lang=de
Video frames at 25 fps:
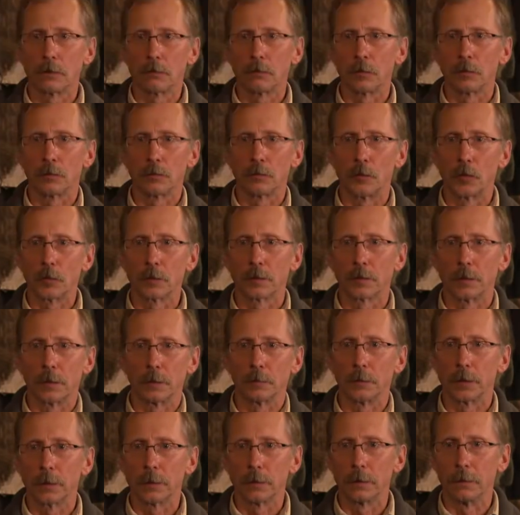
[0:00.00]
können wir uns morgens
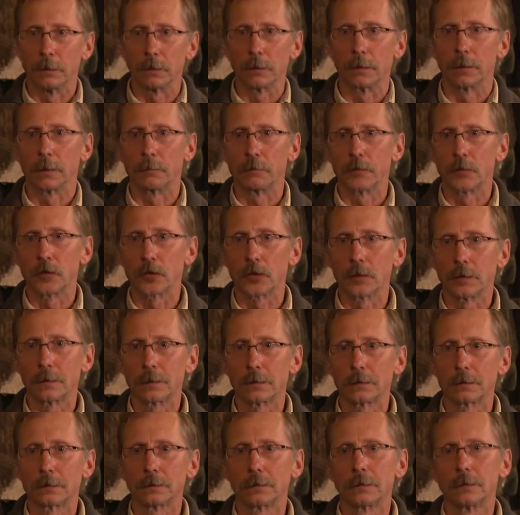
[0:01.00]
nicht mal den Hintern abwischen.
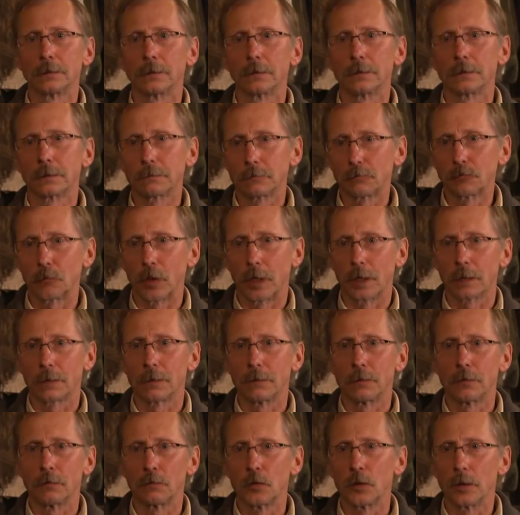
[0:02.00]
Und da hat
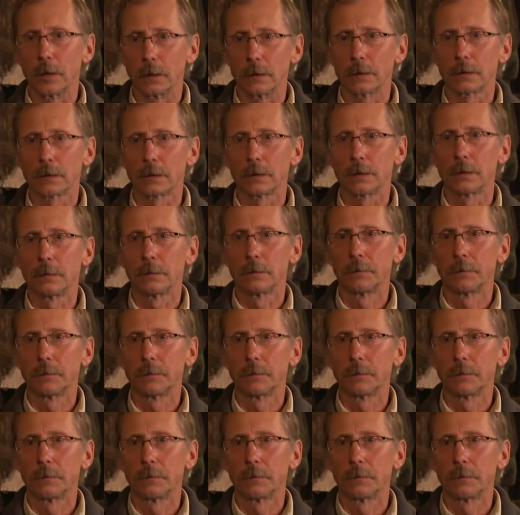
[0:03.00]
er irgendwo recht.